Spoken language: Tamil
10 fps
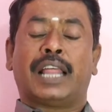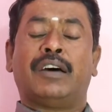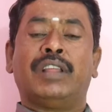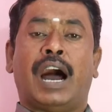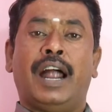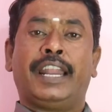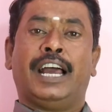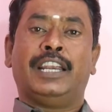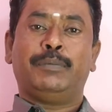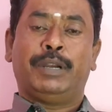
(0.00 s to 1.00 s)
அதாவது ஆடை
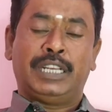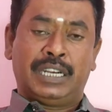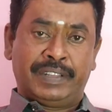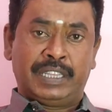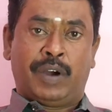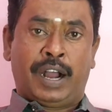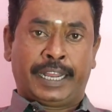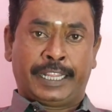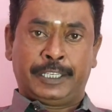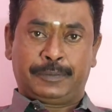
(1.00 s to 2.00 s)
அணிமணிகள் வந்து
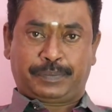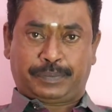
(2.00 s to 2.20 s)
வாங்குறது